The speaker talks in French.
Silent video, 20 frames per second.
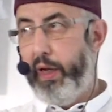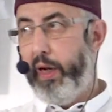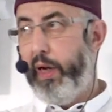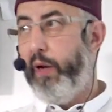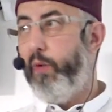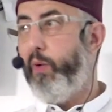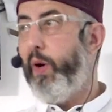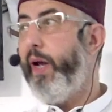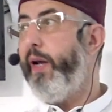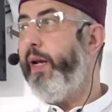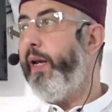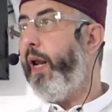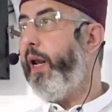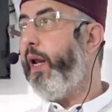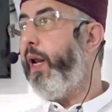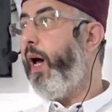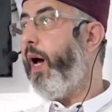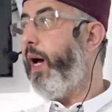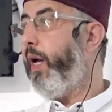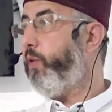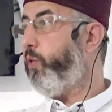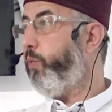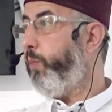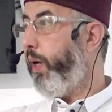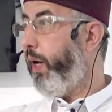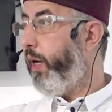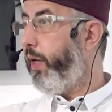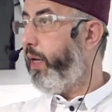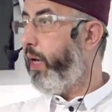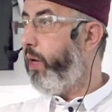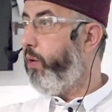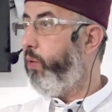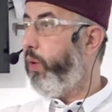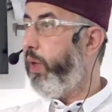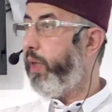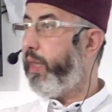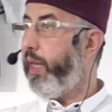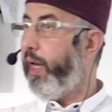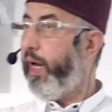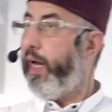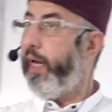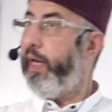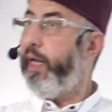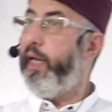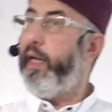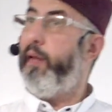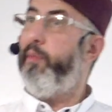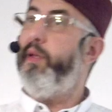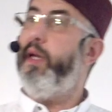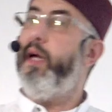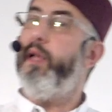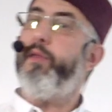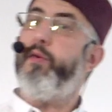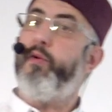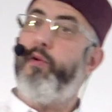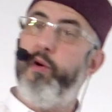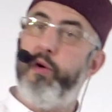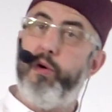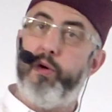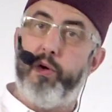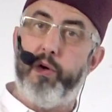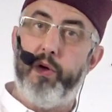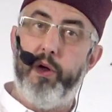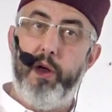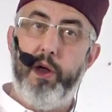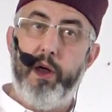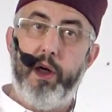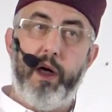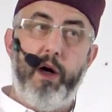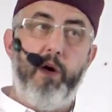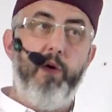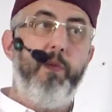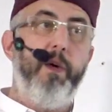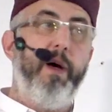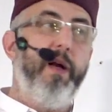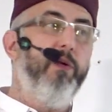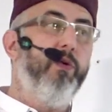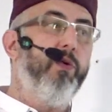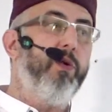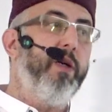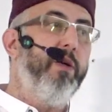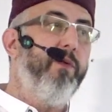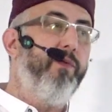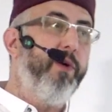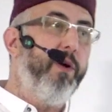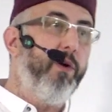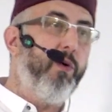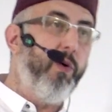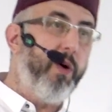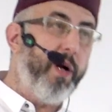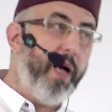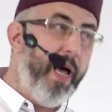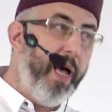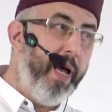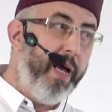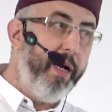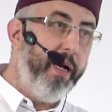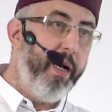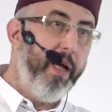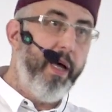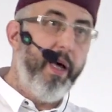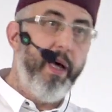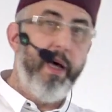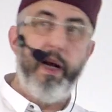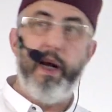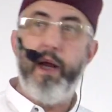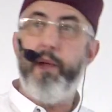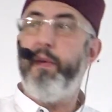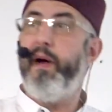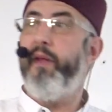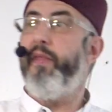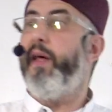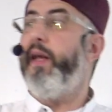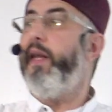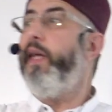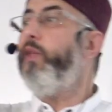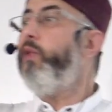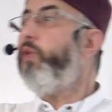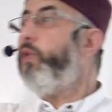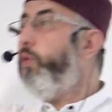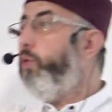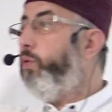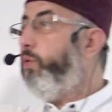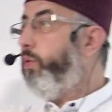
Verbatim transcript: لو أن الله سبحانه وتعالى لم يذكر قوم لوط في القرآن لما ظننت